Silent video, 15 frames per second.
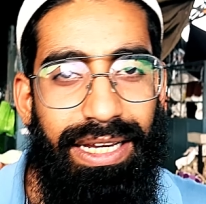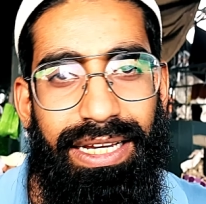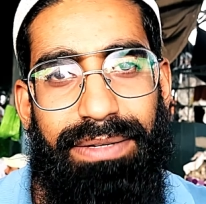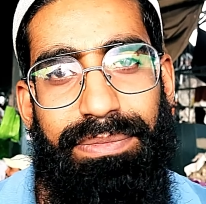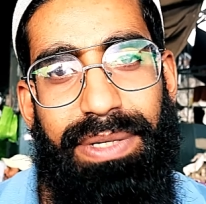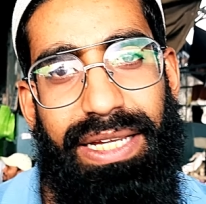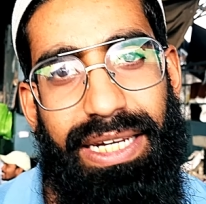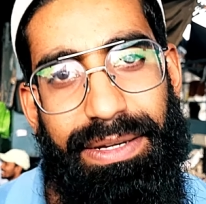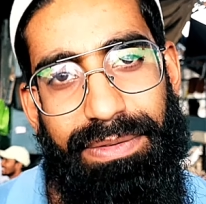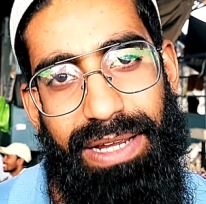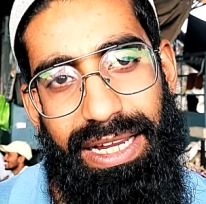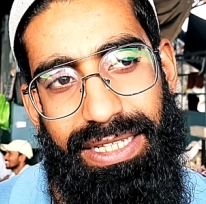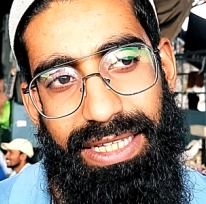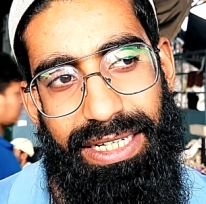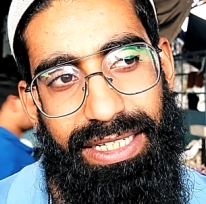नहीं बिक्री में
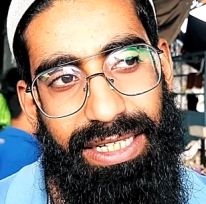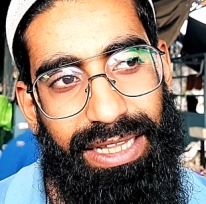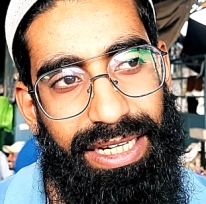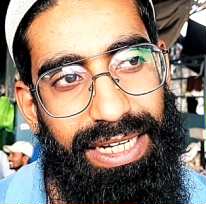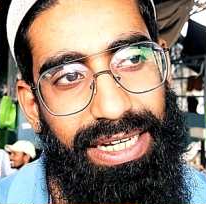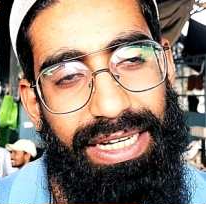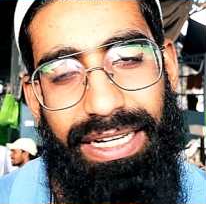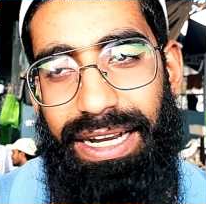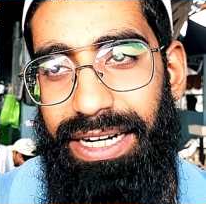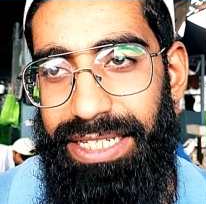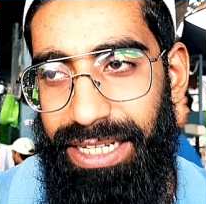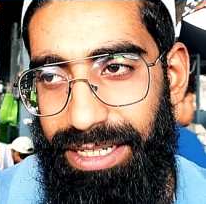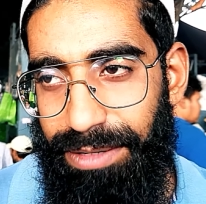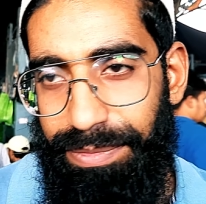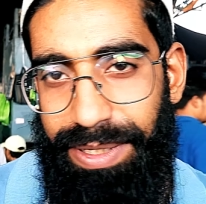आज दिक्कत नहीं है
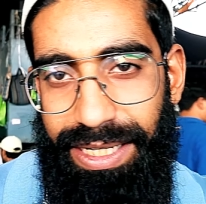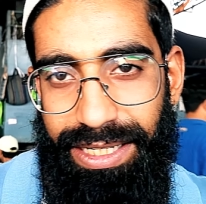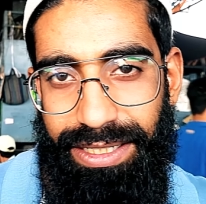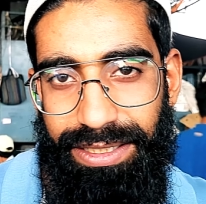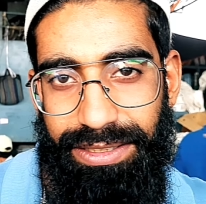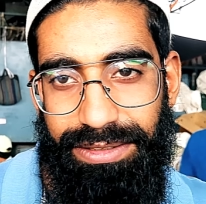गाड़ियाँ कम है